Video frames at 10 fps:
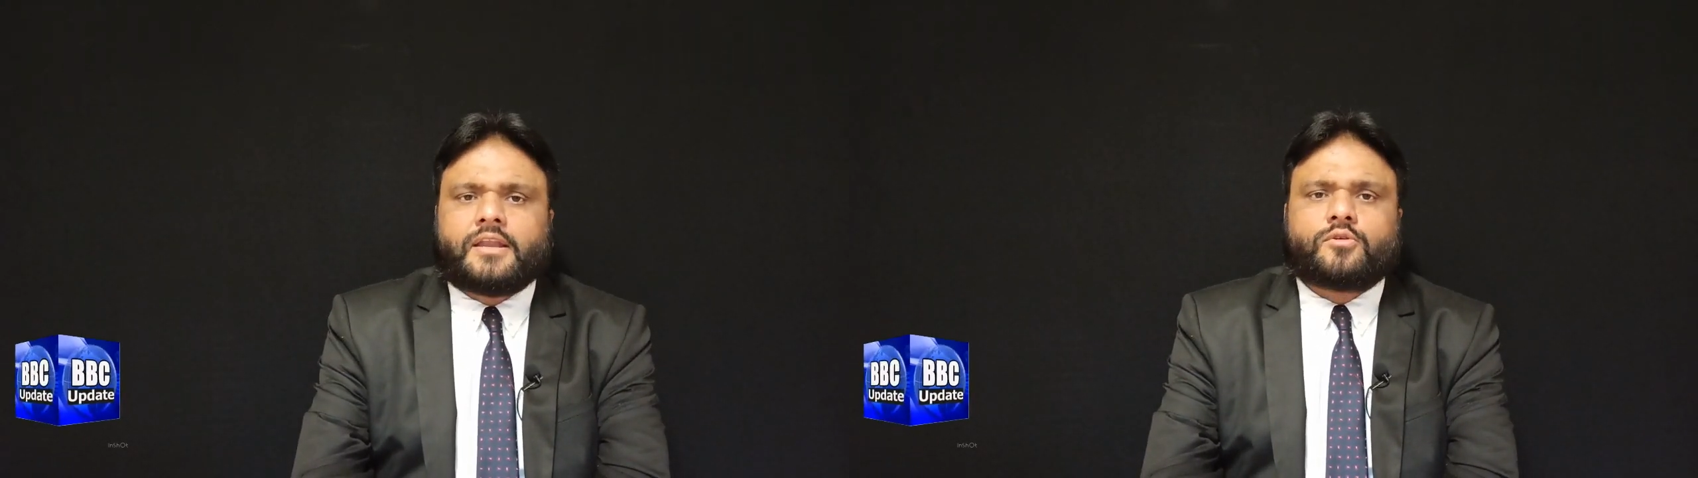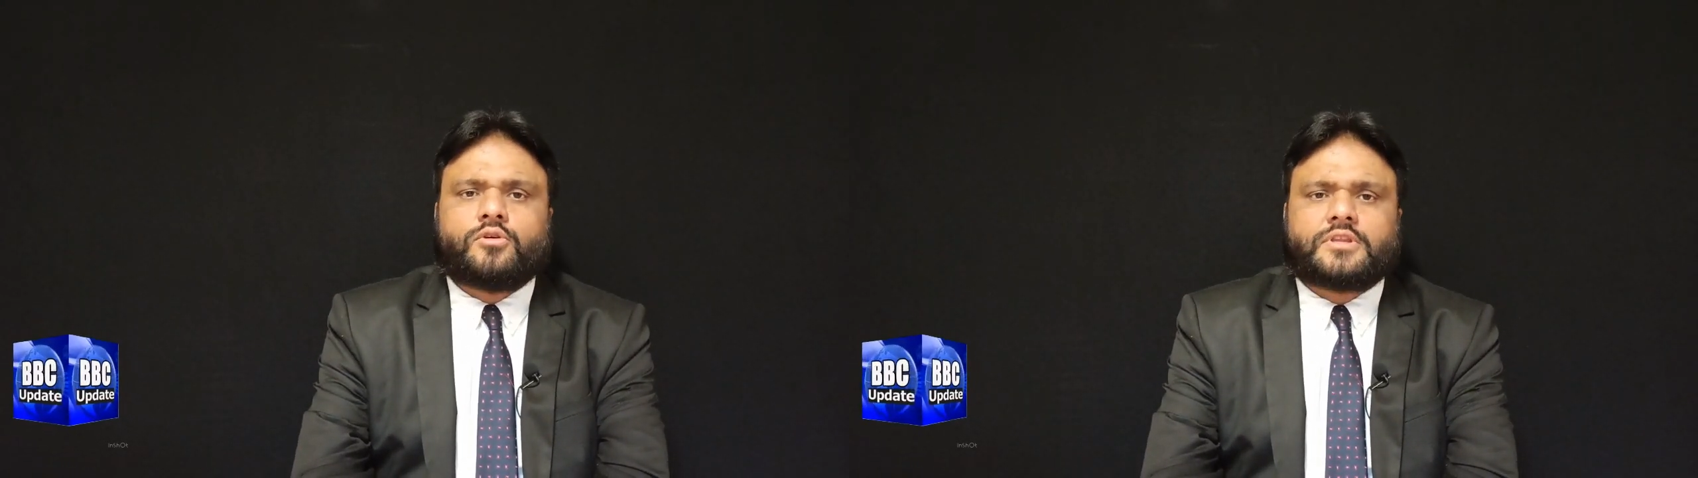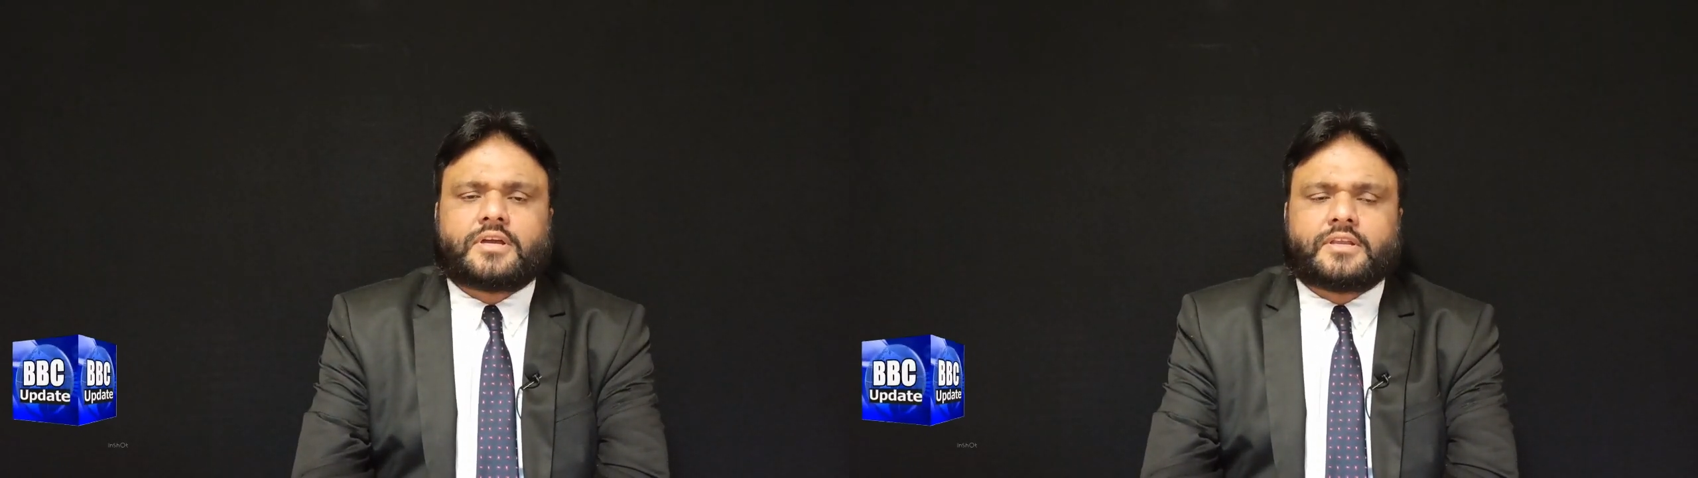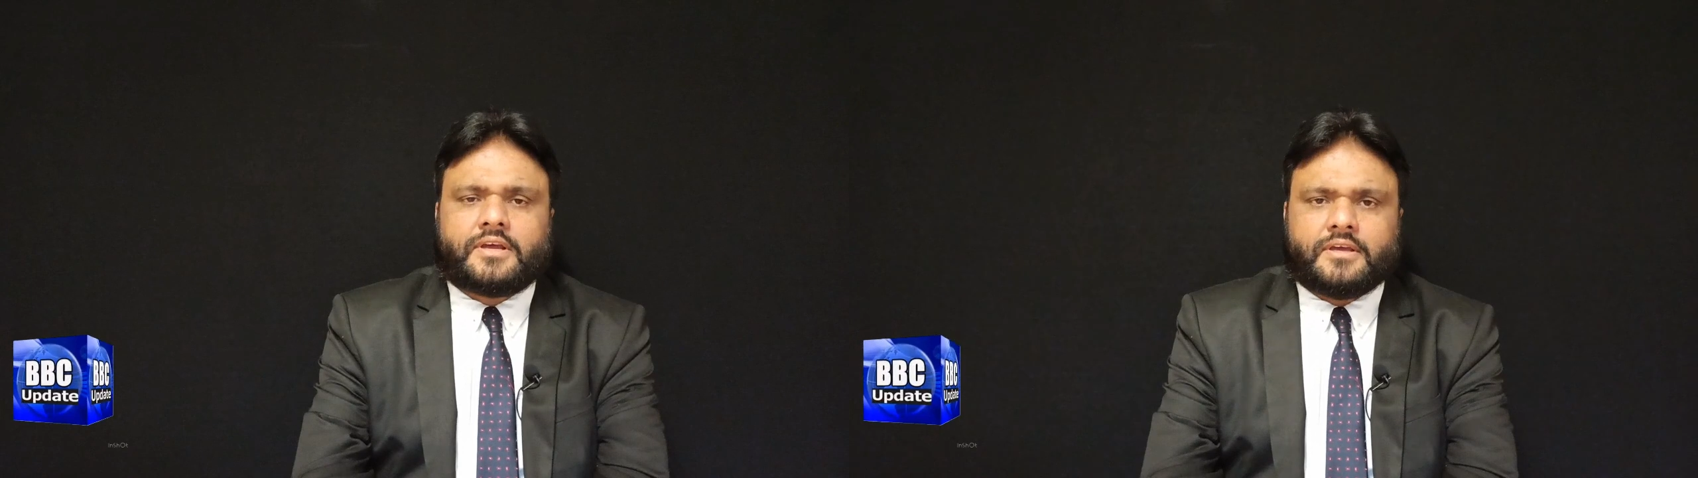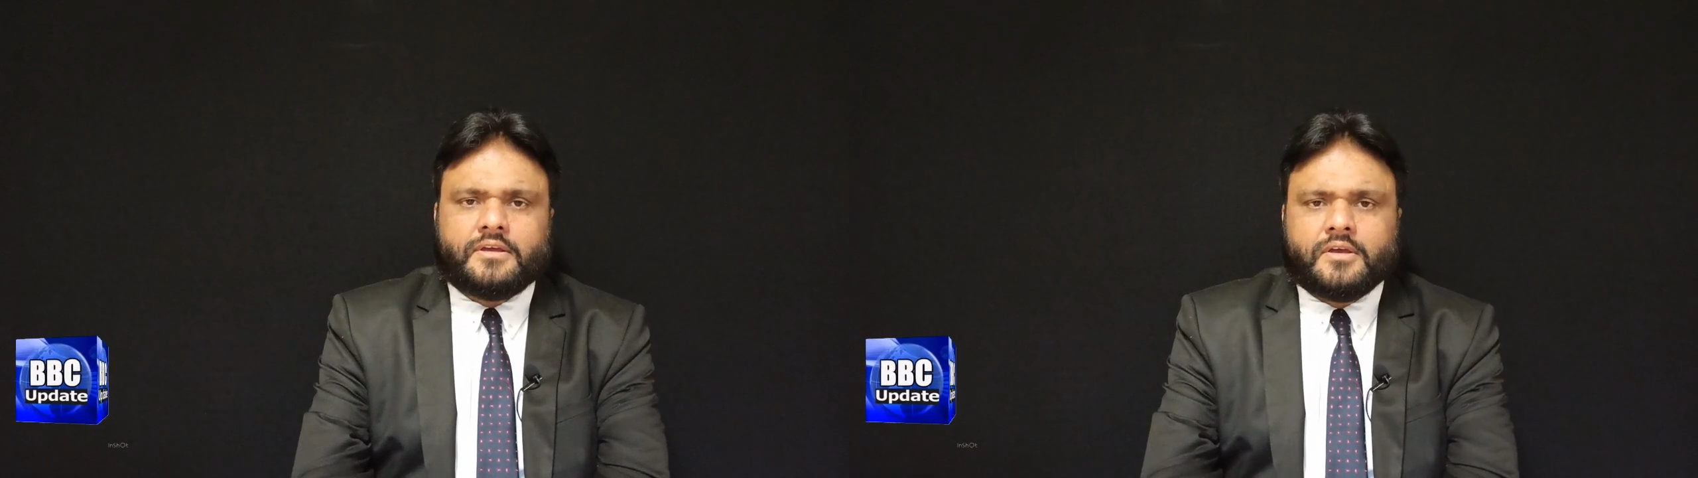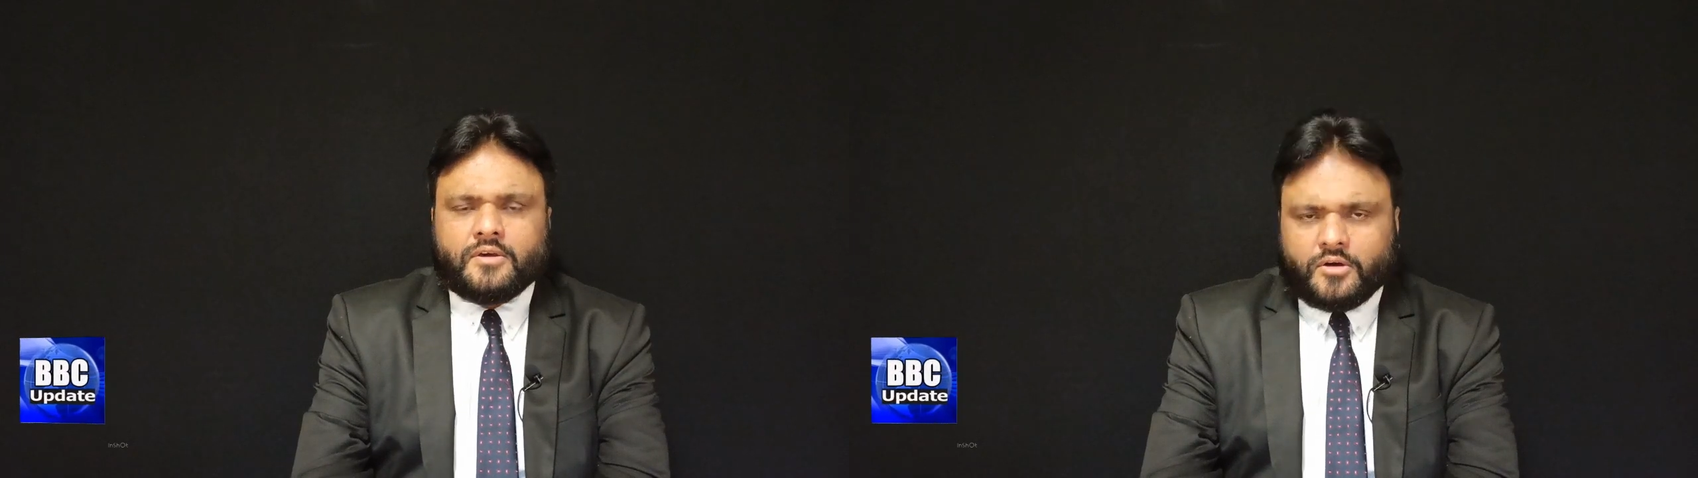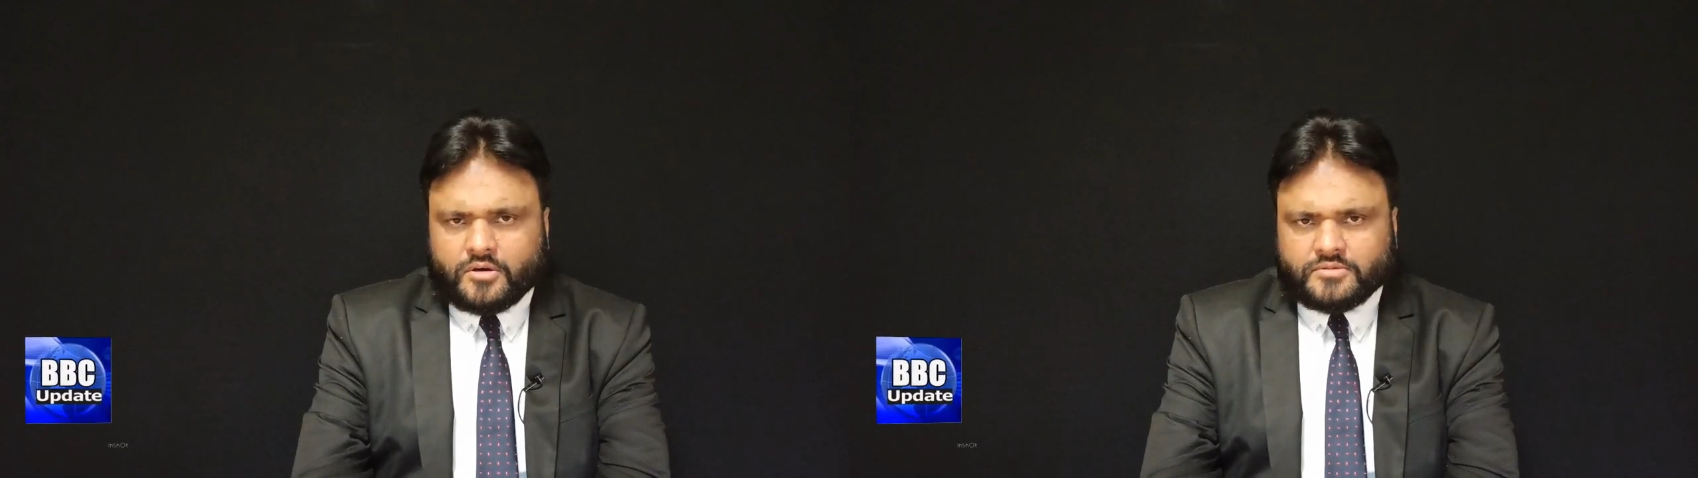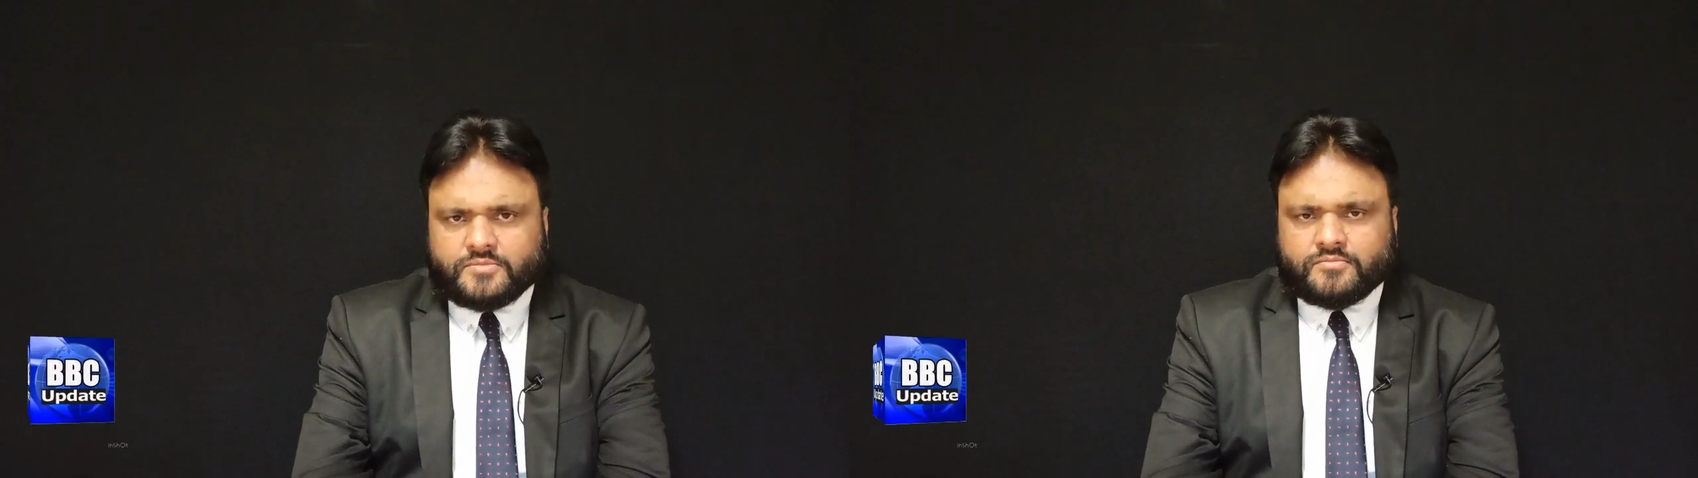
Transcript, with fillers: हलकों तक रहे और